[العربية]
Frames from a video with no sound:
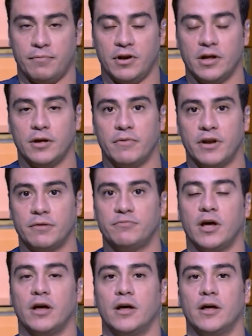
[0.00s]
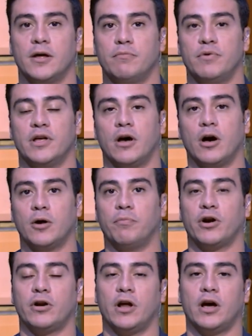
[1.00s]
قبل ما نبدأ آه،
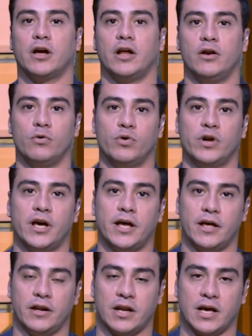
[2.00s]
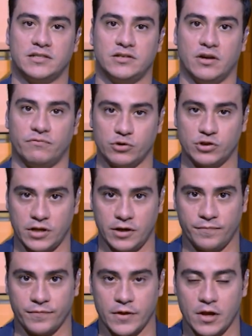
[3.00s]
بأخبارنا خلونا نعزي أنفسنا
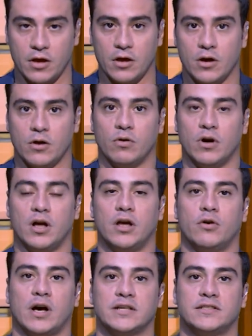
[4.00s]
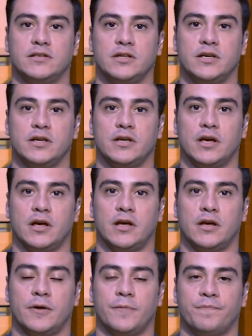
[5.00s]
ونعزي
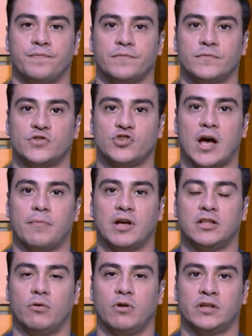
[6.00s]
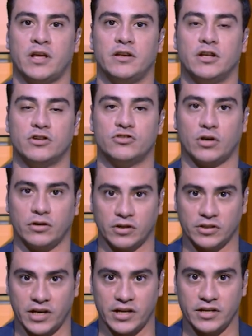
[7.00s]
آه، شعب الدولتين
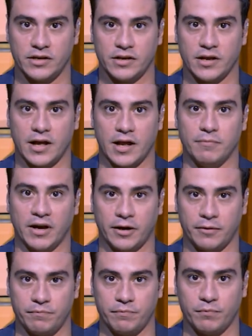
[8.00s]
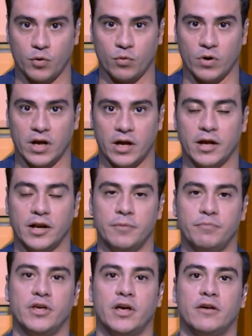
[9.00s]
الشقيقتين المغرب
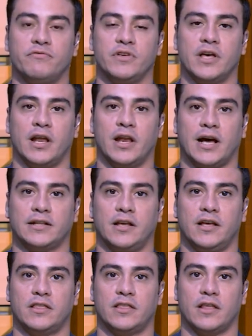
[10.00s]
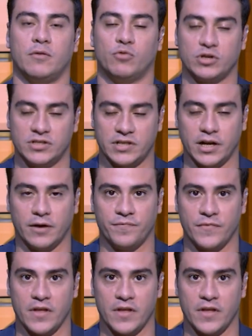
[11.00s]
وليبيا في الأحداث المحزنة